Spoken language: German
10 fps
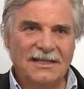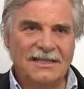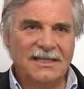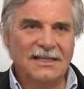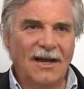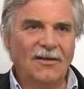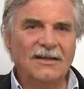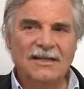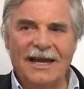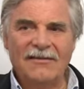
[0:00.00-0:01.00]
Die sind auch
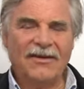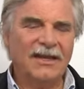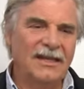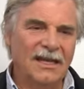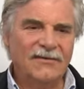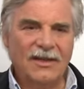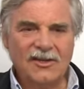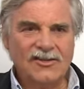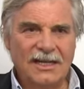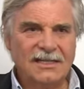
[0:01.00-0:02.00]
nicht einfach irgendwelche
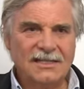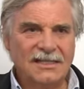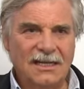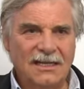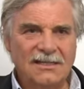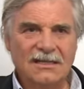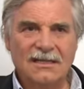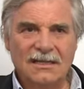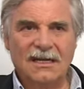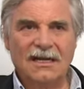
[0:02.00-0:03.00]
Scherzzähne,
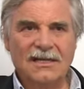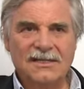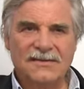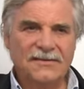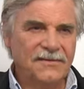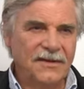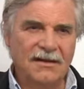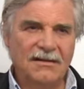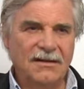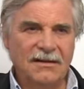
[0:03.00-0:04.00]
sondern da ist
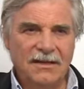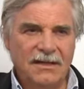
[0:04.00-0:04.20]
viel,